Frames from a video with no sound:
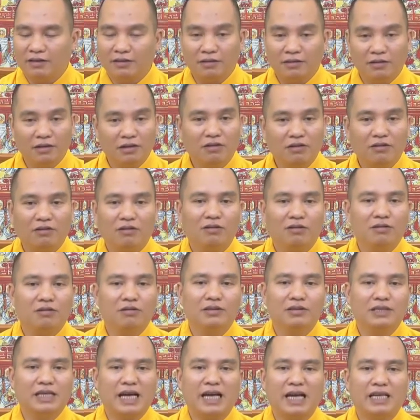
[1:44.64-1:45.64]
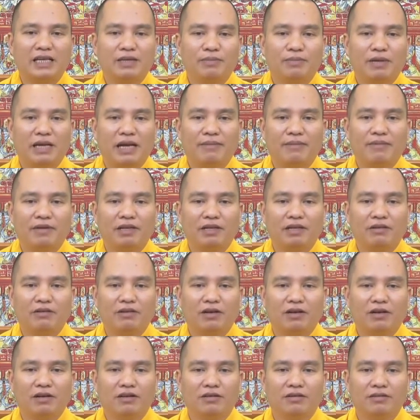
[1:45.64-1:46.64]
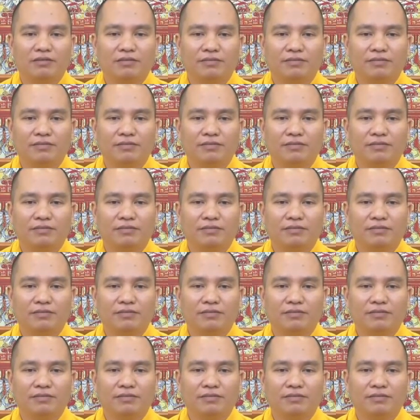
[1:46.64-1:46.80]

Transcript: đừng có dạy gì mà làm cái điều đó